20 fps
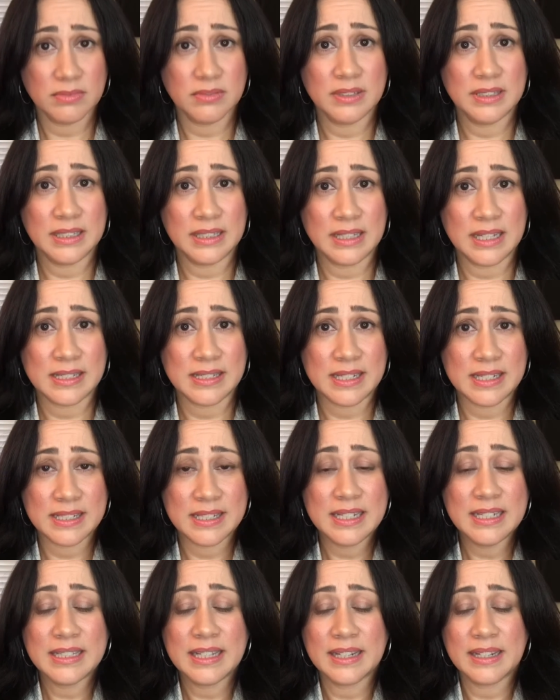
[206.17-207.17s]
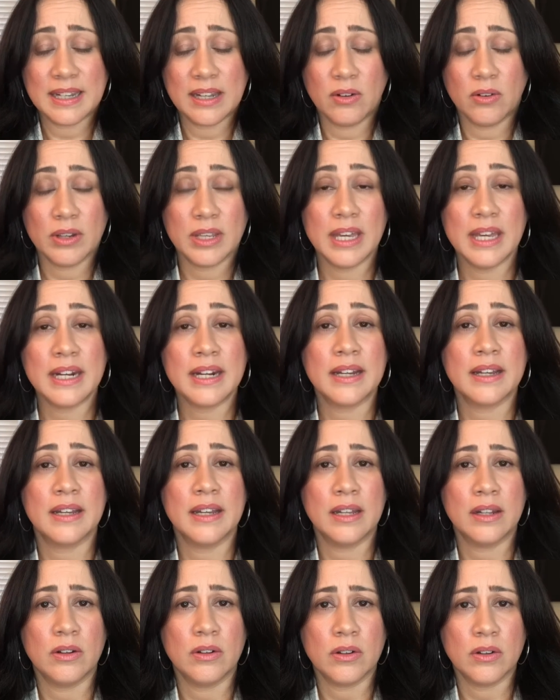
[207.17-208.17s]
necesiten, que lo quieran,
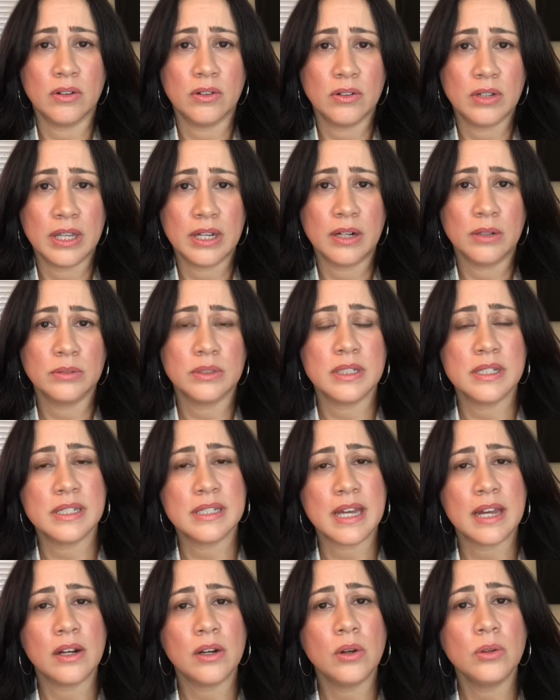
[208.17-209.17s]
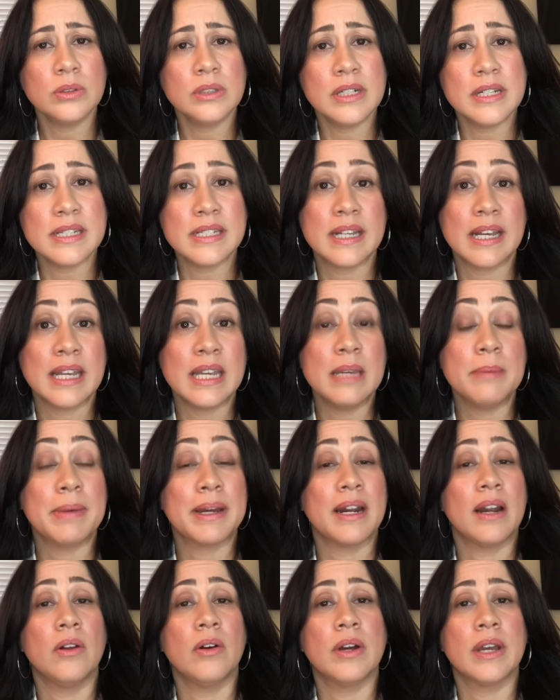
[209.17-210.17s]
que lo quieran utilizar, lo utilicen y
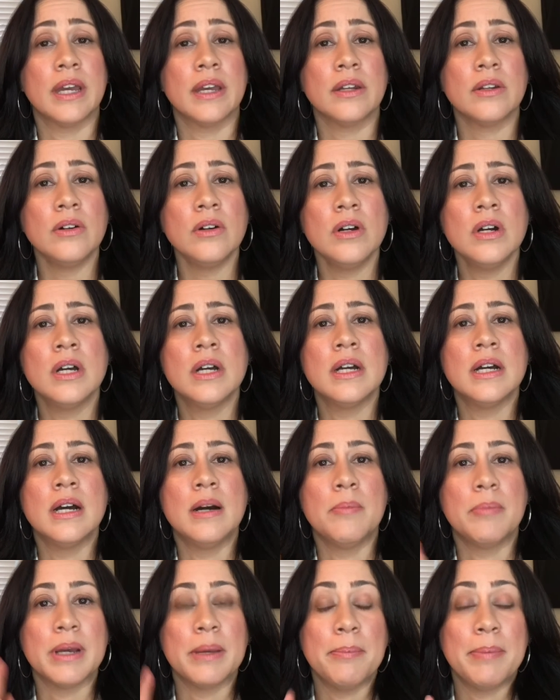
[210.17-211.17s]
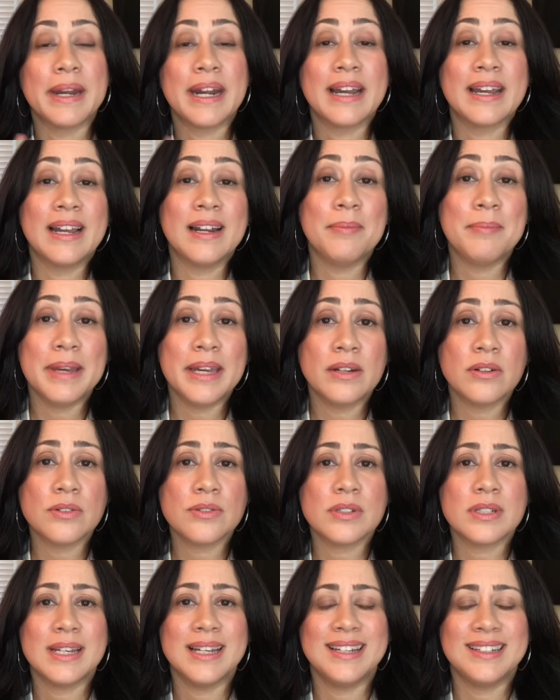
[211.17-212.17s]
para los que no, pues para que al
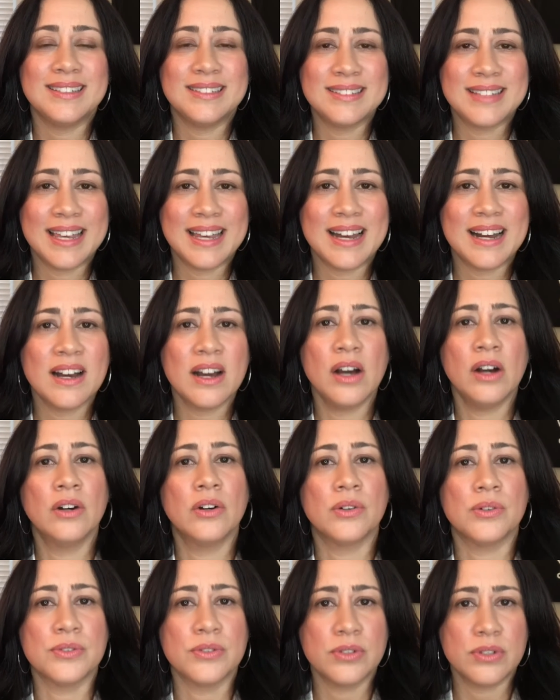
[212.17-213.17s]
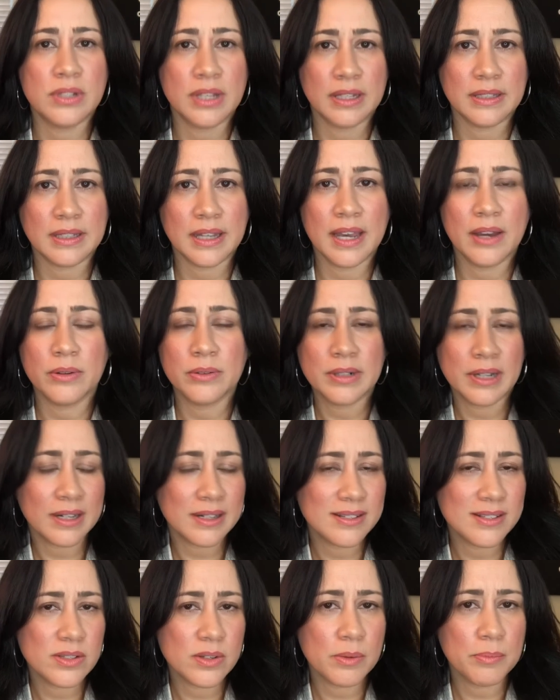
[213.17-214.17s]
menos eh, sean conscientes. Es una
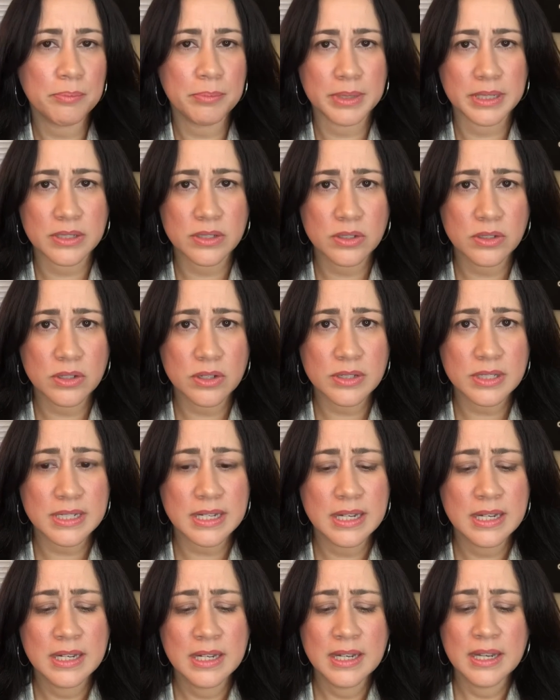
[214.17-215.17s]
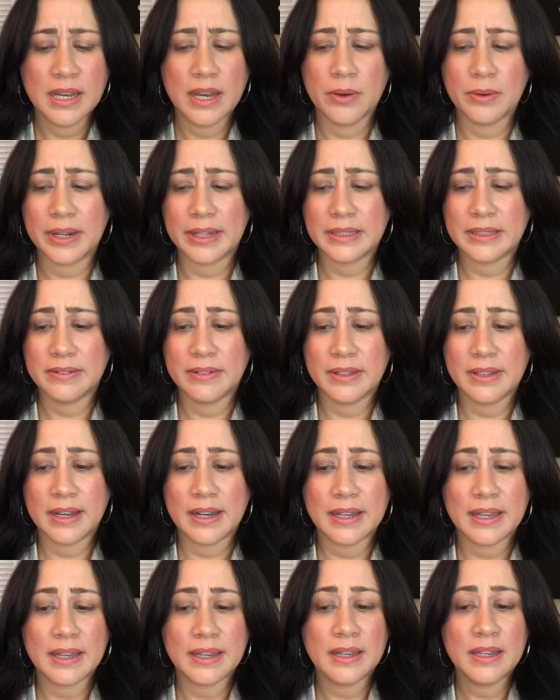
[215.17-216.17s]
canción preciosa, es una actividad
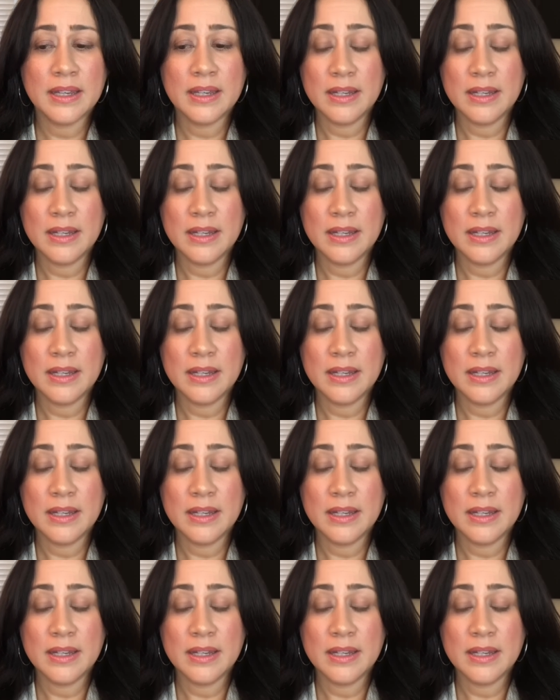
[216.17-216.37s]
que